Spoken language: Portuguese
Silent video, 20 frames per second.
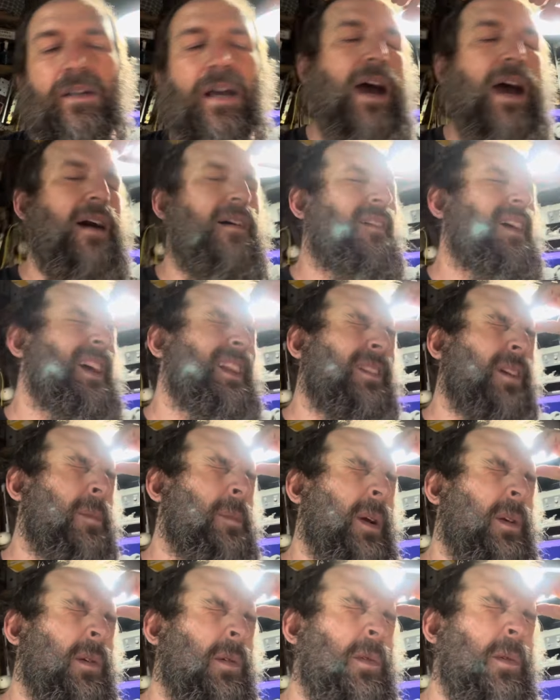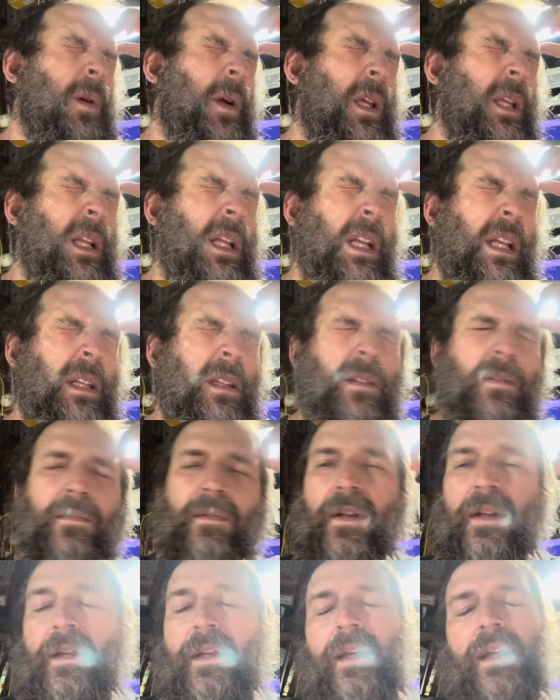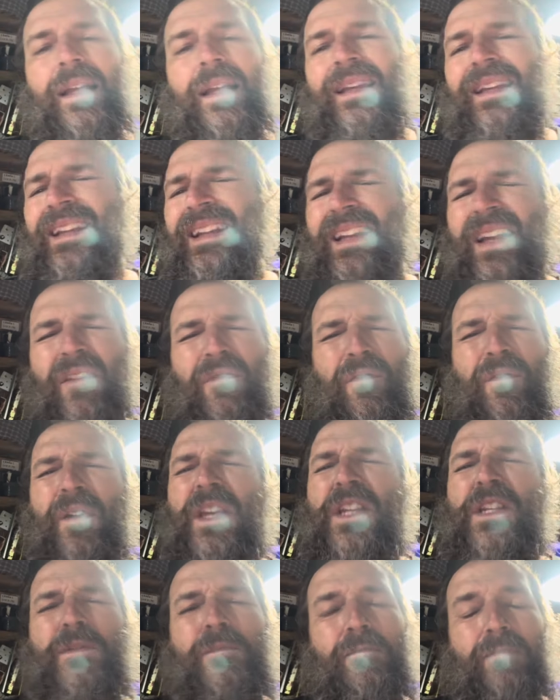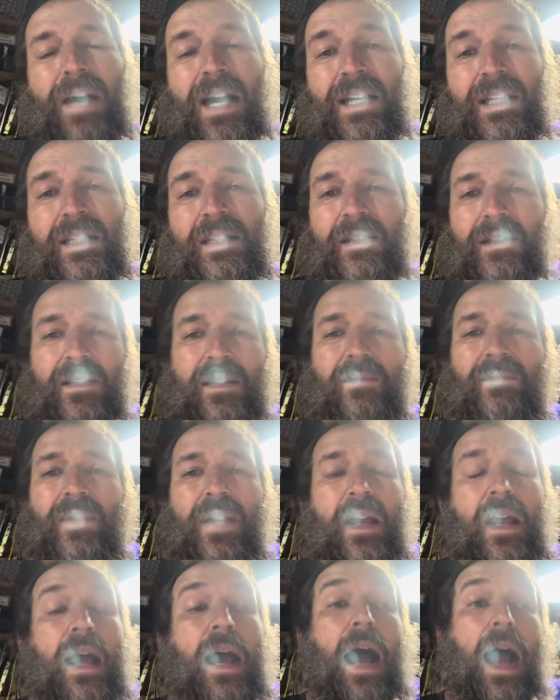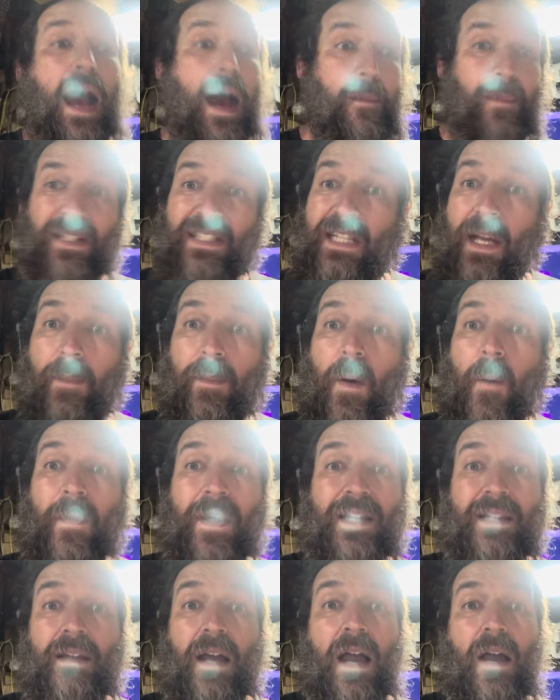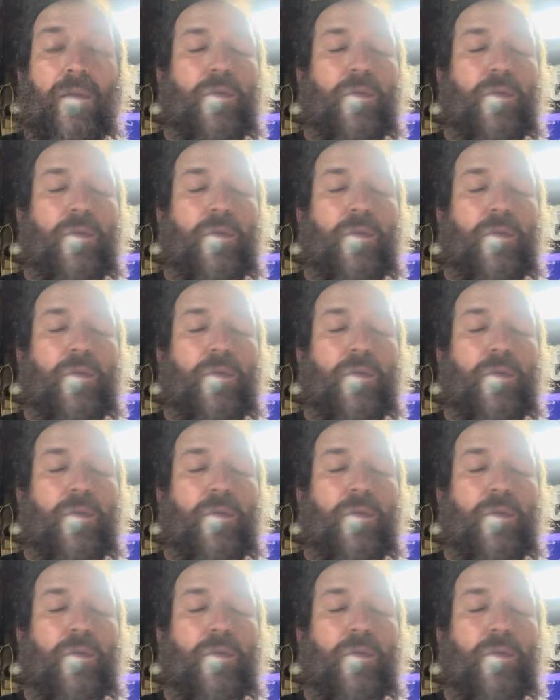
Assim, ah, lá tá no aquilo ali não... Aquilo ali é feio demais. Ah, mas dá para aumentar.